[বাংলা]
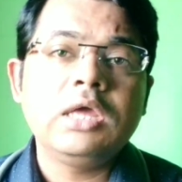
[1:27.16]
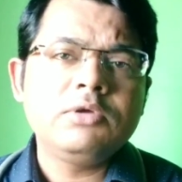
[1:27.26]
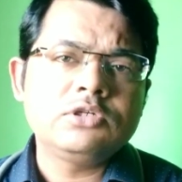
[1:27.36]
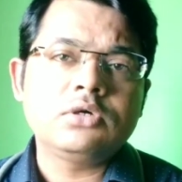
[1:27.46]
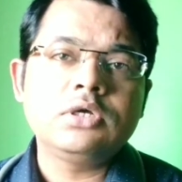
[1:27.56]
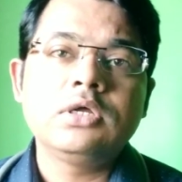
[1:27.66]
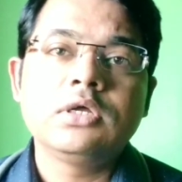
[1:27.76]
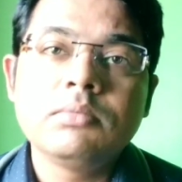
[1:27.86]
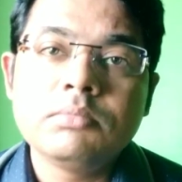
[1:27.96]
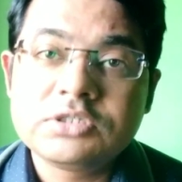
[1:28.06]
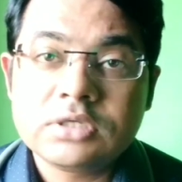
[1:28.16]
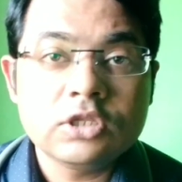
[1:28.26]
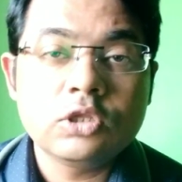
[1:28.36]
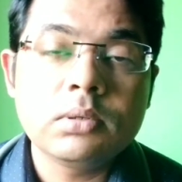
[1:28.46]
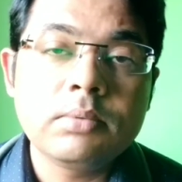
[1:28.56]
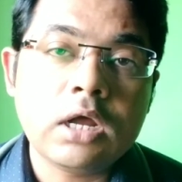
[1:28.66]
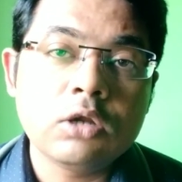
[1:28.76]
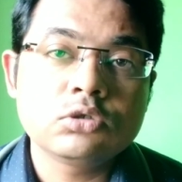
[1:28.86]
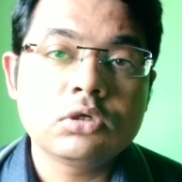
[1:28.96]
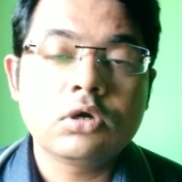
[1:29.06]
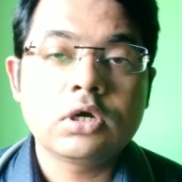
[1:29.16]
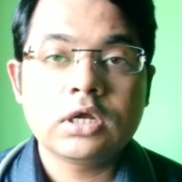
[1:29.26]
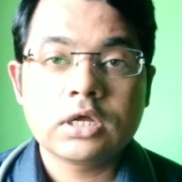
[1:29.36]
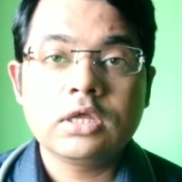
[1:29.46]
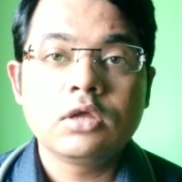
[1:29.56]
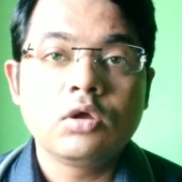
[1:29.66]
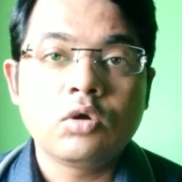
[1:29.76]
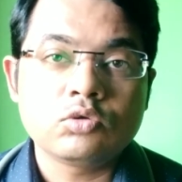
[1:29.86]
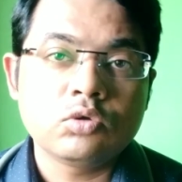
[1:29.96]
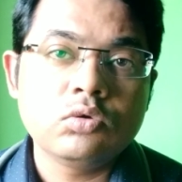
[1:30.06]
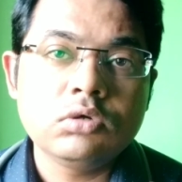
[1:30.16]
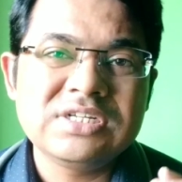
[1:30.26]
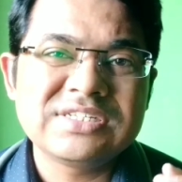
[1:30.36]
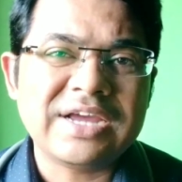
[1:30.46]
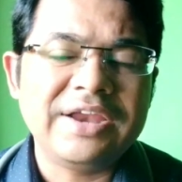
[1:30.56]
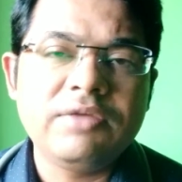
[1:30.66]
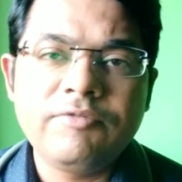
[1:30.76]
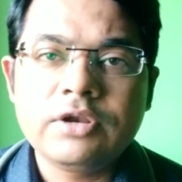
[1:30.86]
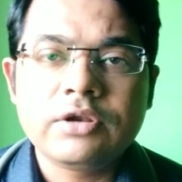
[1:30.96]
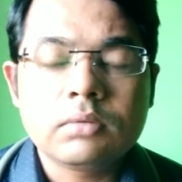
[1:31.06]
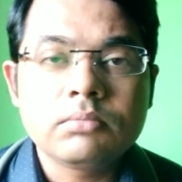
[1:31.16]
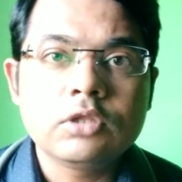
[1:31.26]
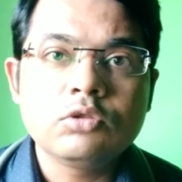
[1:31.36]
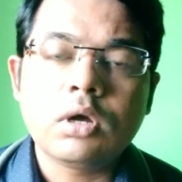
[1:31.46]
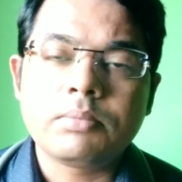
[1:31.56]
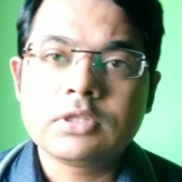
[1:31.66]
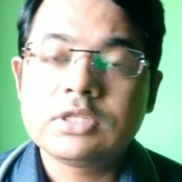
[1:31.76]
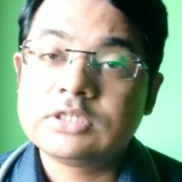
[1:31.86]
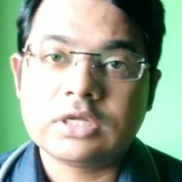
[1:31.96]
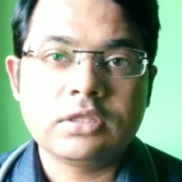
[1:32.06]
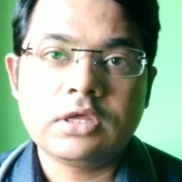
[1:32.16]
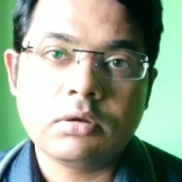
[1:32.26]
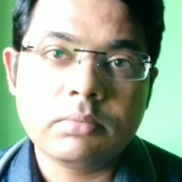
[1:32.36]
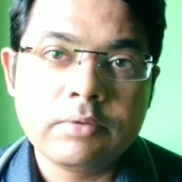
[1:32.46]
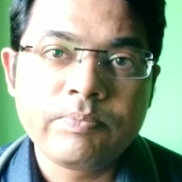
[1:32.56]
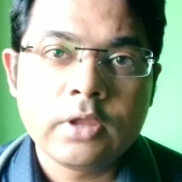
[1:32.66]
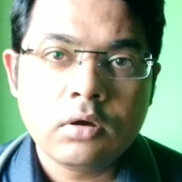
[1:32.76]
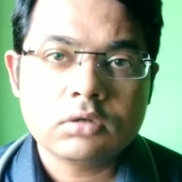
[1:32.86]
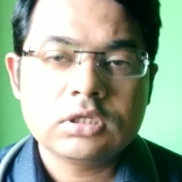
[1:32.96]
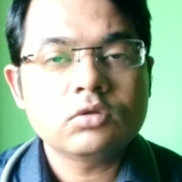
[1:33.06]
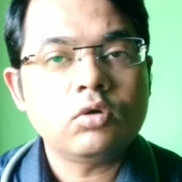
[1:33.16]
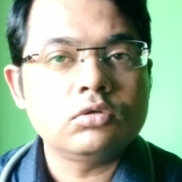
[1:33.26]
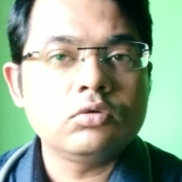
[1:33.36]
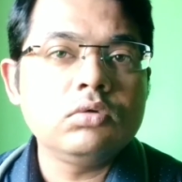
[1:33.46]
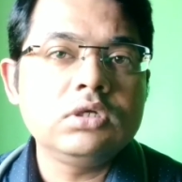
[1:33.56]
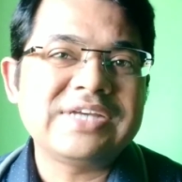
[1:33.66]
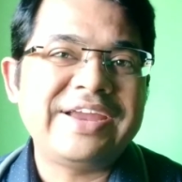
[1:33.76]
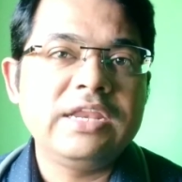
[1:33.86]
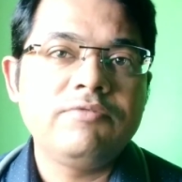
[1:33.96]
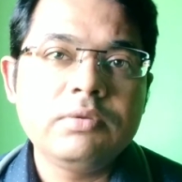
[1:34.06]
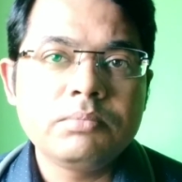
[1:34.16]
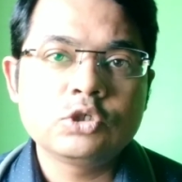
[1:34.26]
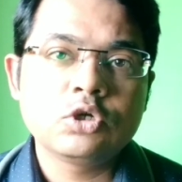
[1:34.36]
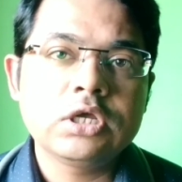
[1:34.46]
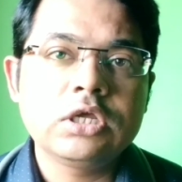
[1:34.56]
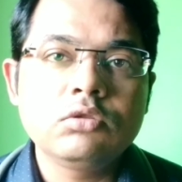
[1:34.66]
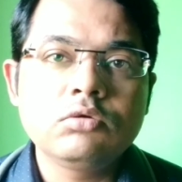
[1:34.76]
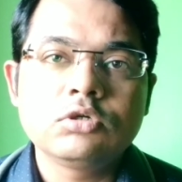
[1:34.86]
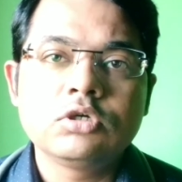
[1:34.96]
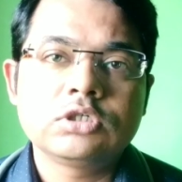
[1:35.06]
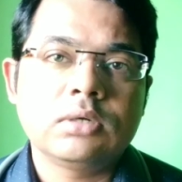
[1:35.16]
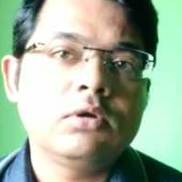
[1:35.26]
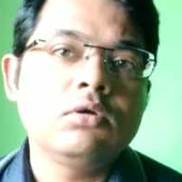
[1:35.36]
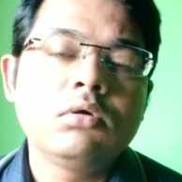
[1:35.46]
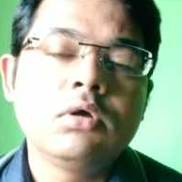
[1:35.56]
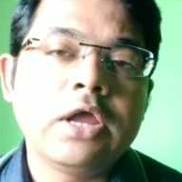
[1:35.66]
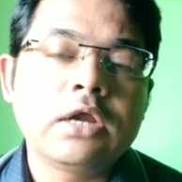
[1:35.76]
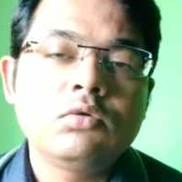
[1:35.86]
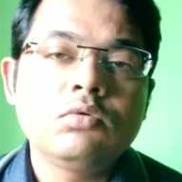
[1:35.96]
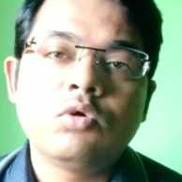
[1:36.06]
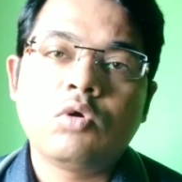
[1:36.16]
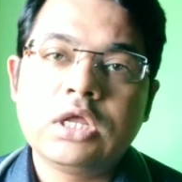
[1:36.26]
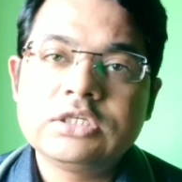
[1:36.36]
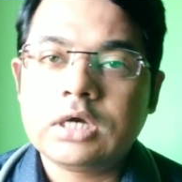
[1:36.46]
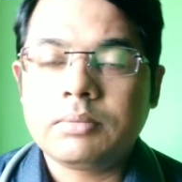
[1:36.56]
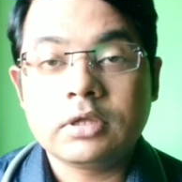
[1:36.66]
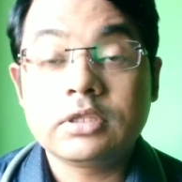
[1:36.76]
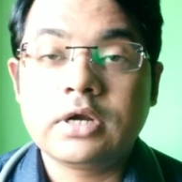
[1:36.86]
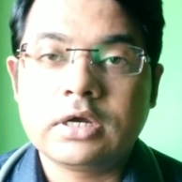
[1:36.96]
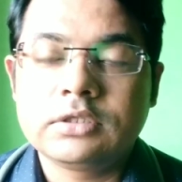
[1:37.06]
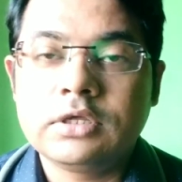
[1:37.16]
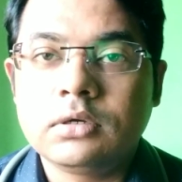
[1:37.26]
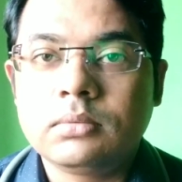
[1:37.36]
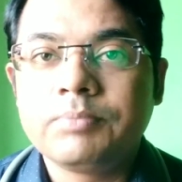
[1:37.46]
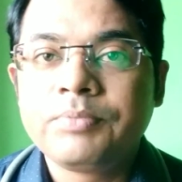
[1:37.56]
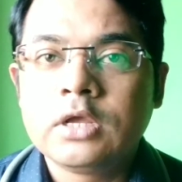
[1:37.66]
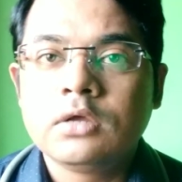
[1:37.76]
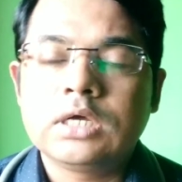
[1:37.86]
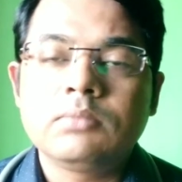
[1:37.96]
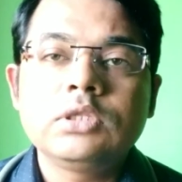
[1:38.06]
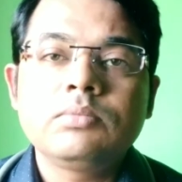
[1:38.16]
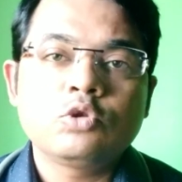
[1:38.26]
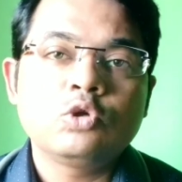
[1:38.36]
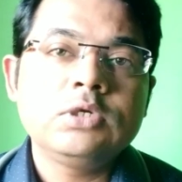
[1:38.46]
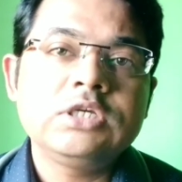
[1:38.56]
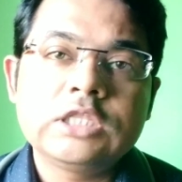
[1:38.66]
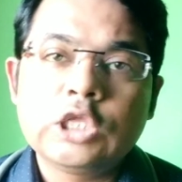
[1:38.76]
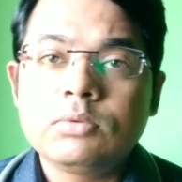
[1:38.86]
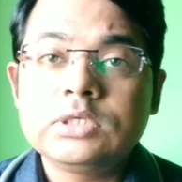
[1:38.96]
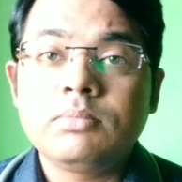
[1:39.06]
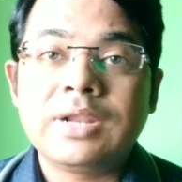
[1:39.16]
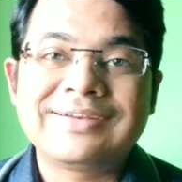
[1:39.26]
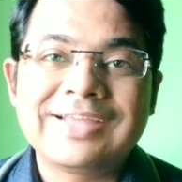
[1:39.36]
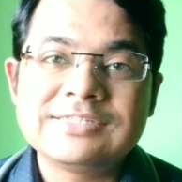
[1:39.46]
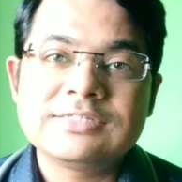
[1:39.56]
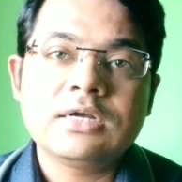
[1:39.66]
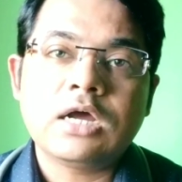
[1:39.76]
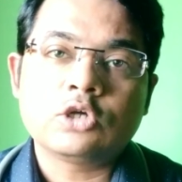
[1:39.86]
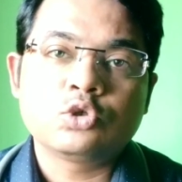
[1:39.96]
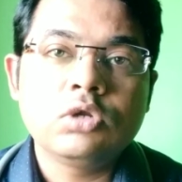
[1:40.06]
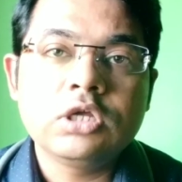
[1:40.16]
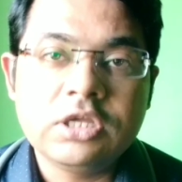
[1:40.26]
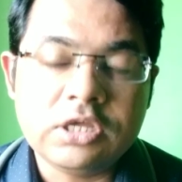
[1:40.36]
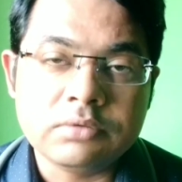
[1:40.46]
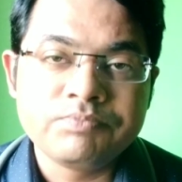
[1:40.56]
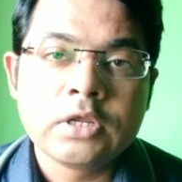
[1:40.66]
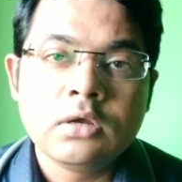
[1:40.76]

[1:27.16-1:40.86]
এ বিষয়ে বিস্তারিতভাবে আলোচনা করার আগে কতগুলি সাইন্টিফিক টার্ম কিন্তু আপনাদের জানতেই হবে অর্থাৎ কতগুলি সাইন্টিফিক বিষয়ে কিন্তু সামান্য একটু নলেজ আপনাদের রাখতেই হবে তার মধ্যে প্রথমেই জানতে হবে যে ব্লাড ক্যান্সার আসলে কি